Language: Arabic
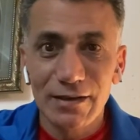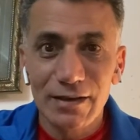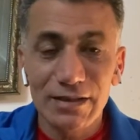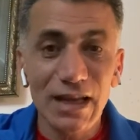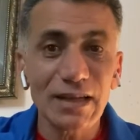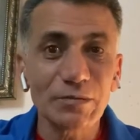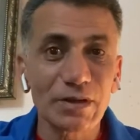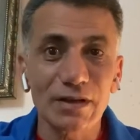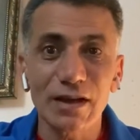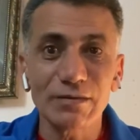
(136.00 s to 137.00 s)
ثلاث
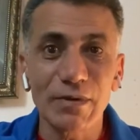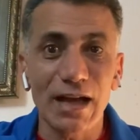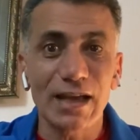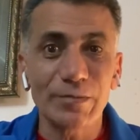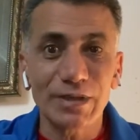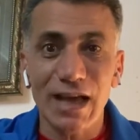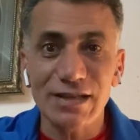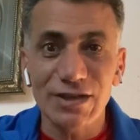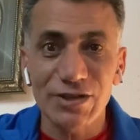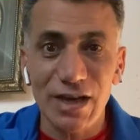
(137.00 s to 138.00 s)
مرات مع الكابتن
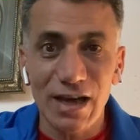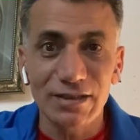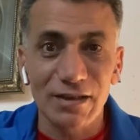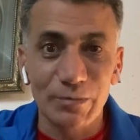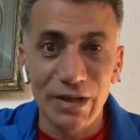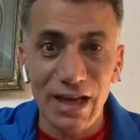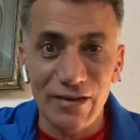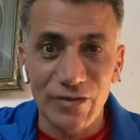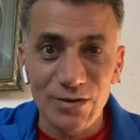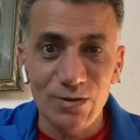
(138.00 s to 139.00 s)
حسن شحاته ربنا
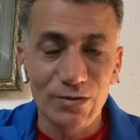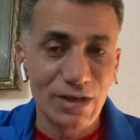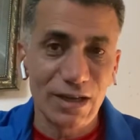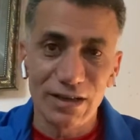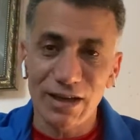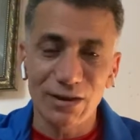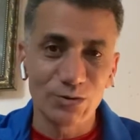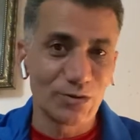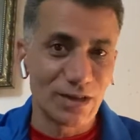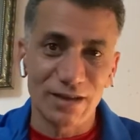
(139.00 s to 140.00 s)
يحفظه ان خدوا